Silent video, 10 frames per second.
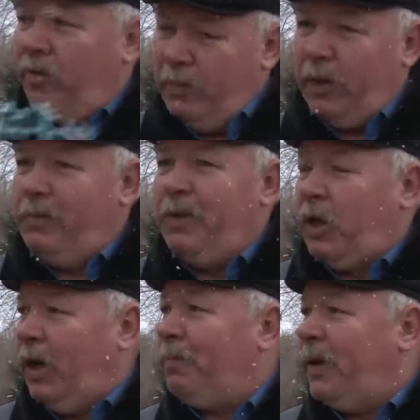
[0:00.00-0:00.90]
Выборами
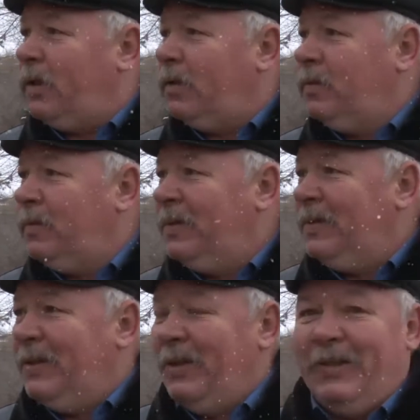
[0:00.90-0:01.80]
Трампа.
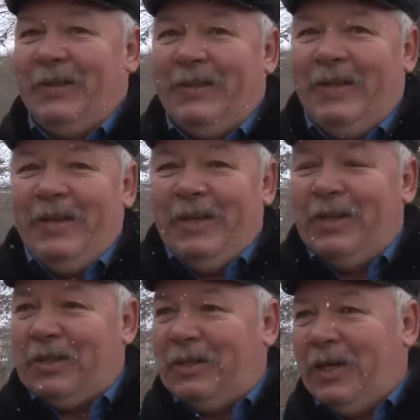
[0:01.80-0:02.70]

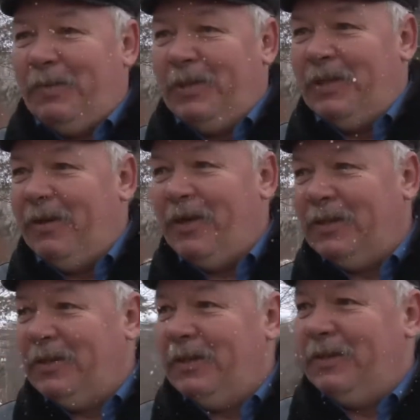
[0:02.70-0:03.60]
Это самая,
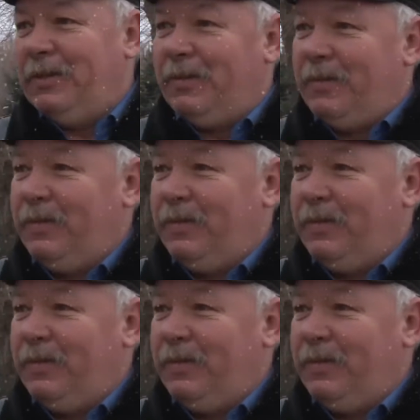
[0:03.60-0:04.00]
наверное,